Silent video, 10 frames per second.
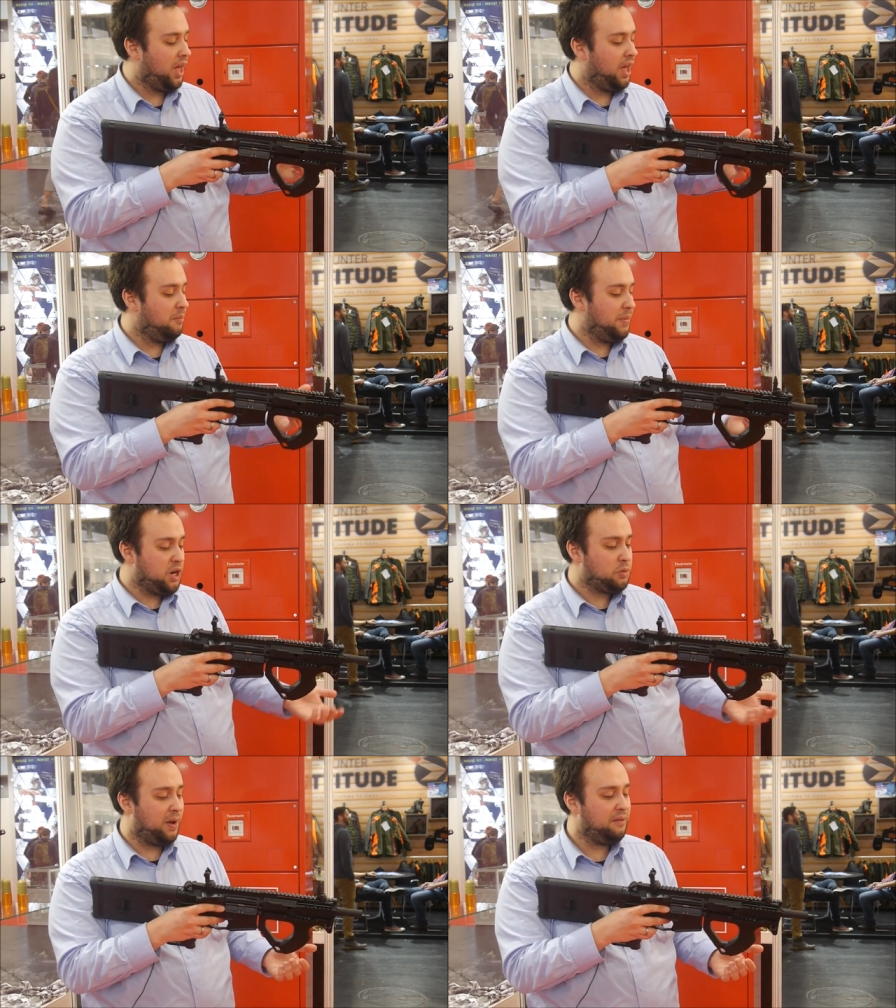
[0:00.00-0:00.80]
Äh,
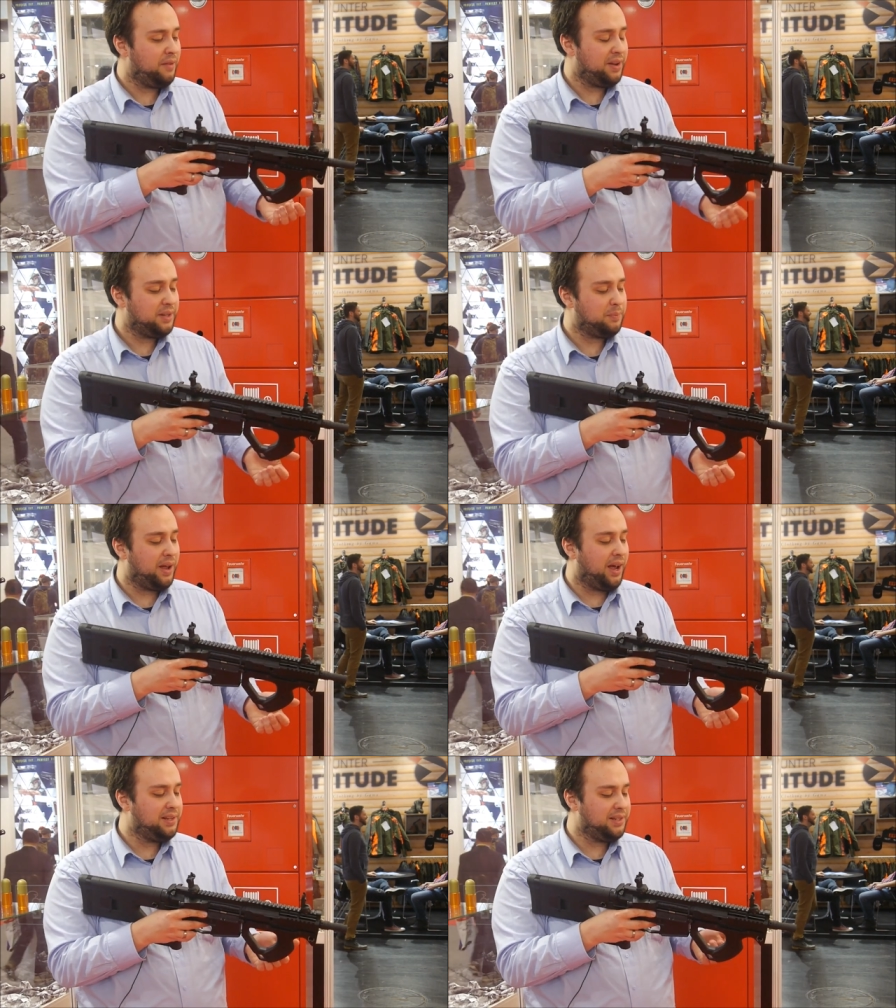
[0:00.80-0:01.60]
bin gespannt, wann das
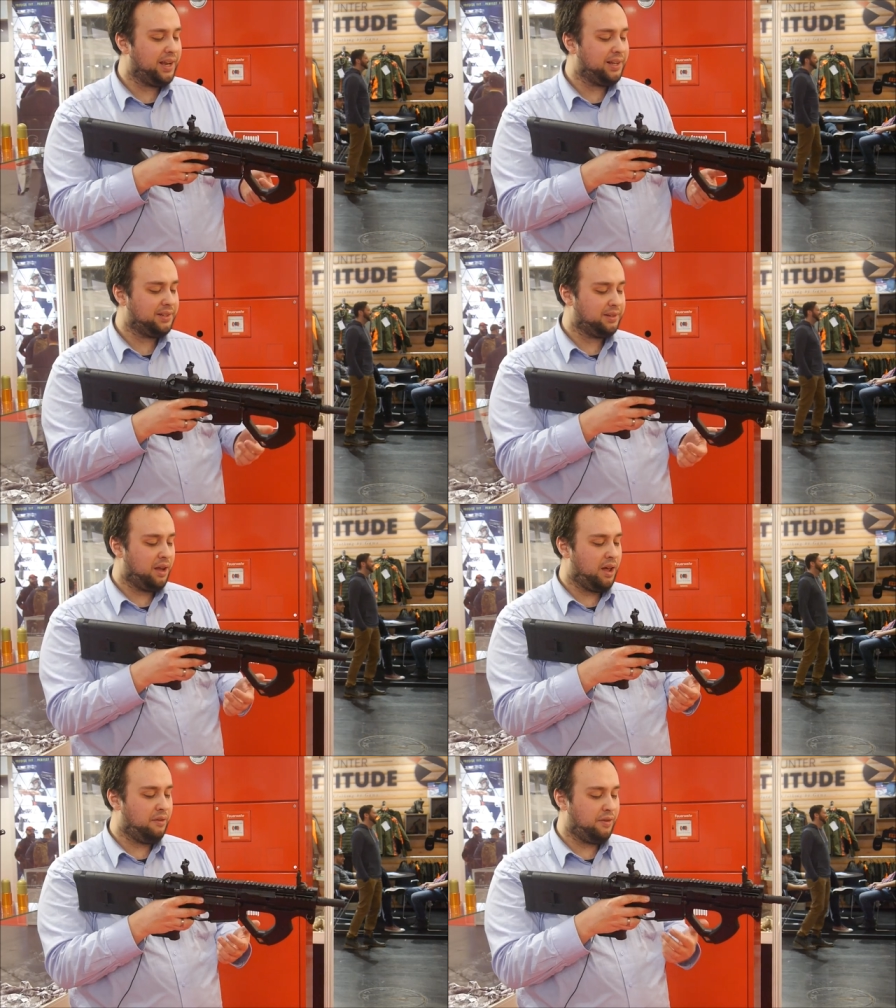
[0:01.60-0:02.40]
bei ICS
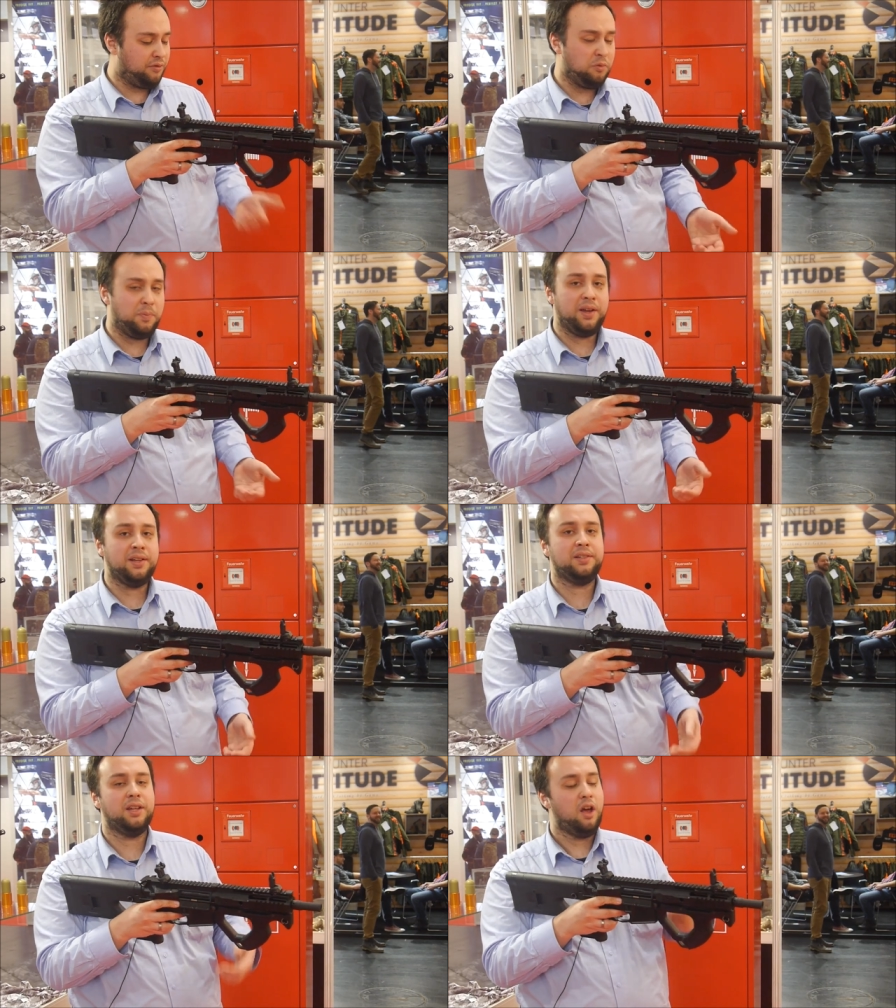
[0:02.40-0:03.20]
äh, verfügbar
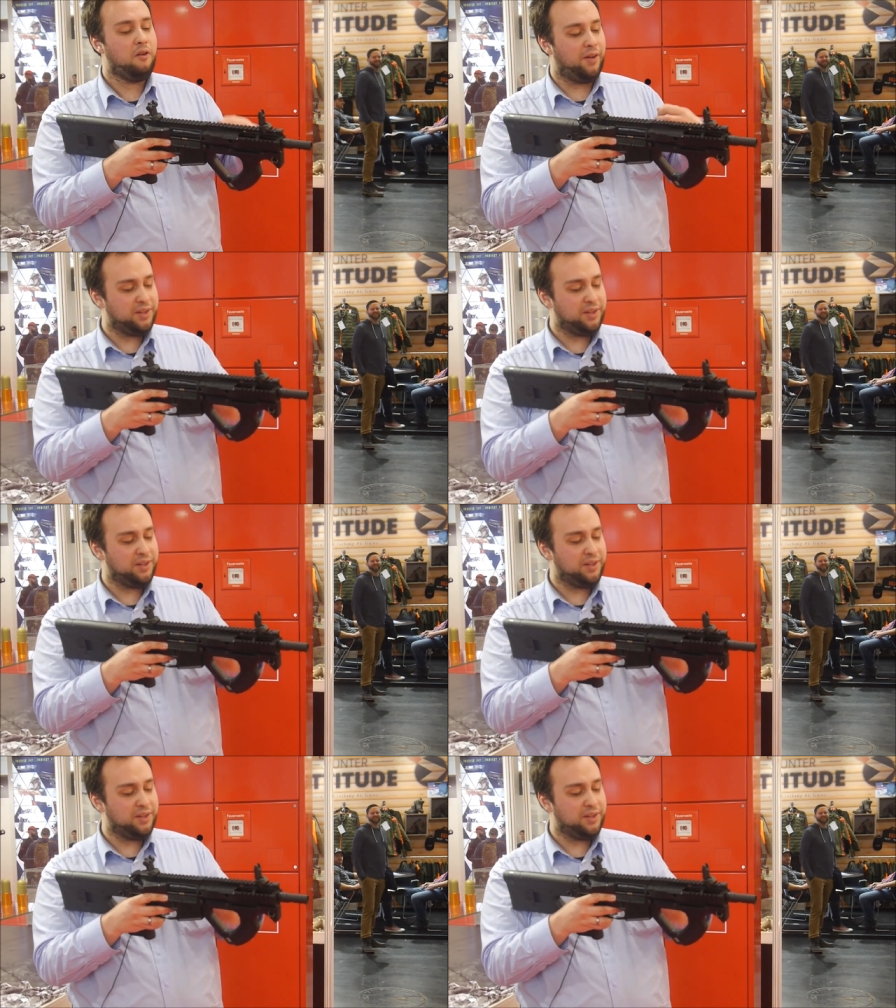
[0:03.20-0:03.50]
ist.